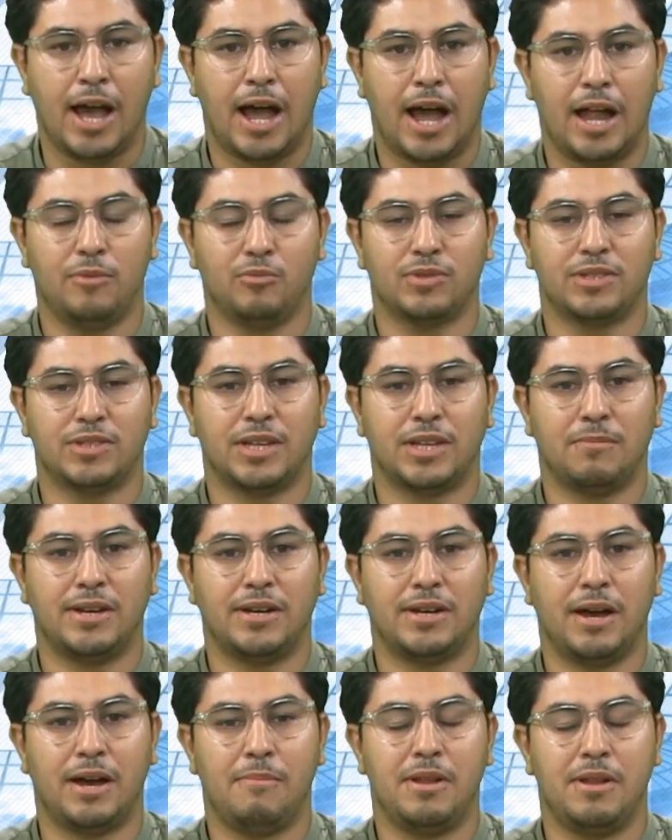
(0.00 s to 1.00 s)

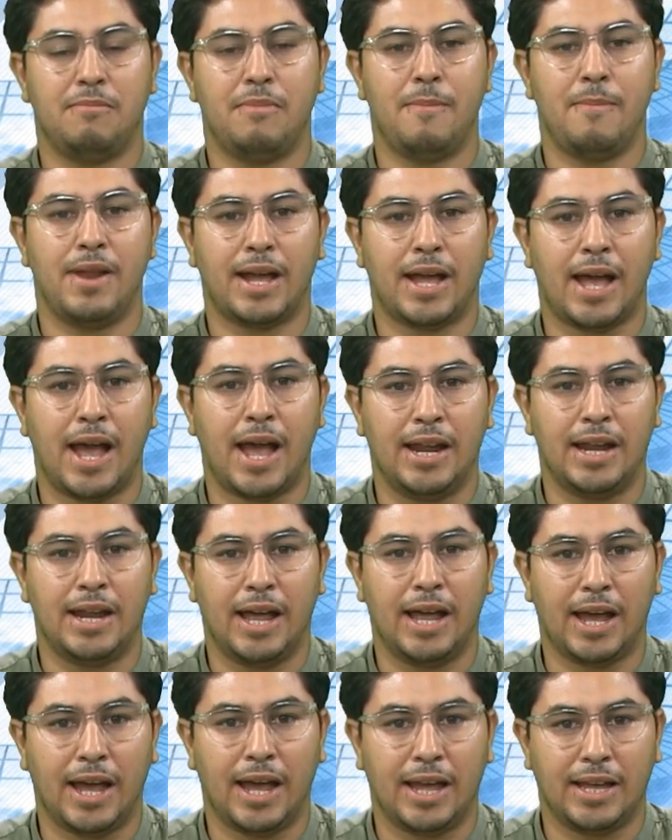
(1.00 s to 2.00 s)
المستمرة بالمملكة
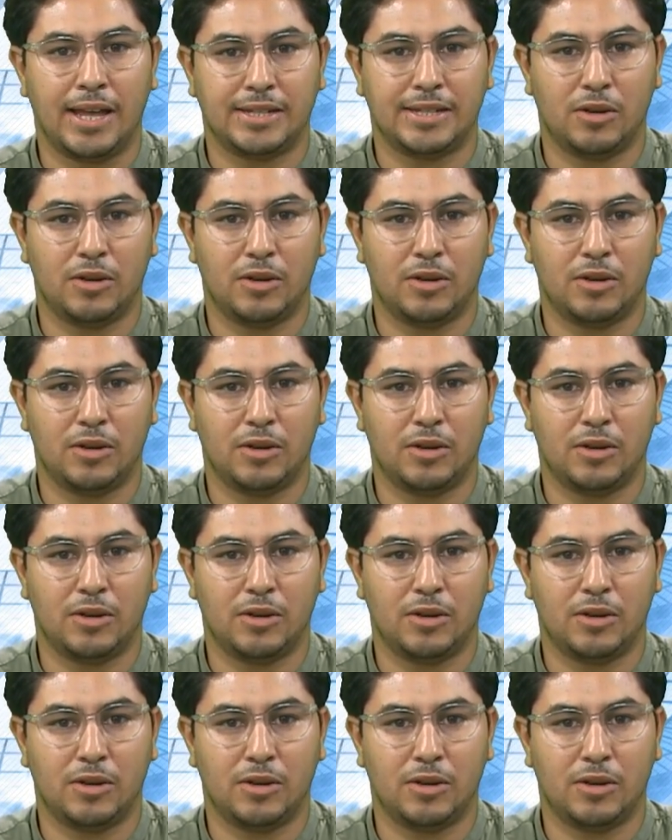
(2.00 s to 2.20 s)
إلى غاية